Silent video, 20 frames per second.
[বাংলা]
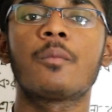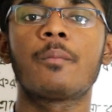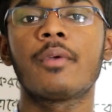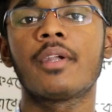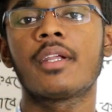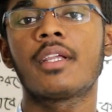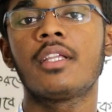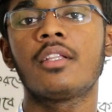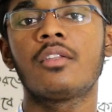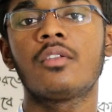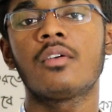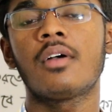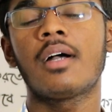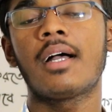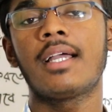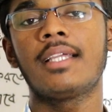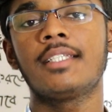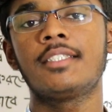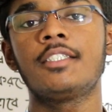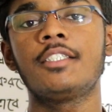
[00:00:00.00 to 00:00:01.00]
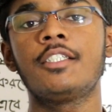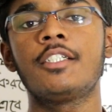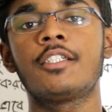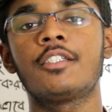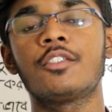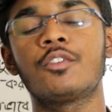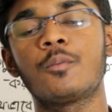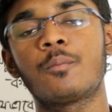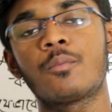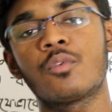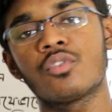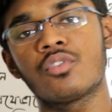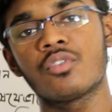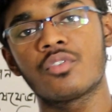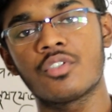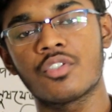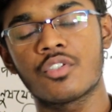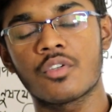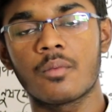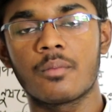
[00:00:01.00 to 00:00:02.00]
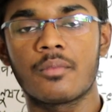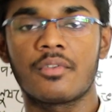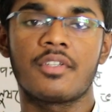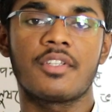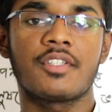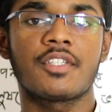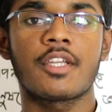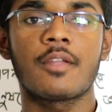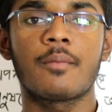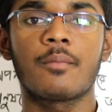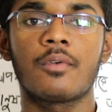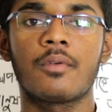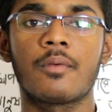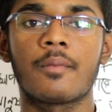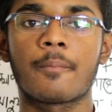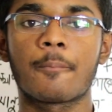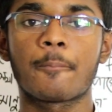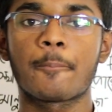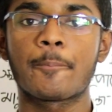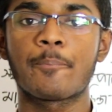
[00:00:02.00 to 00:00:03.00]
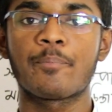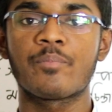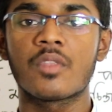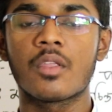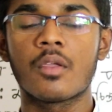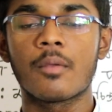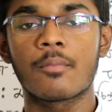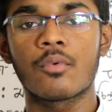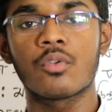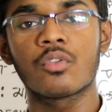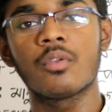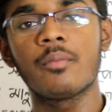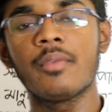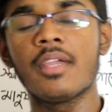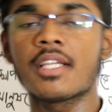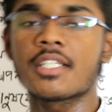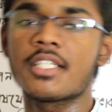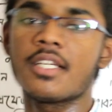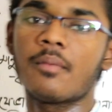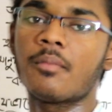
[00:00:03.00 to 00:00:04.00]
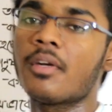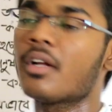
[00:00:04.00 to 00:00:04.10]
প্রেক্ষিত আইসিটির কিছু প্রযুক্তি সম্বন্ধে জানব প্রথমে আসি আমরা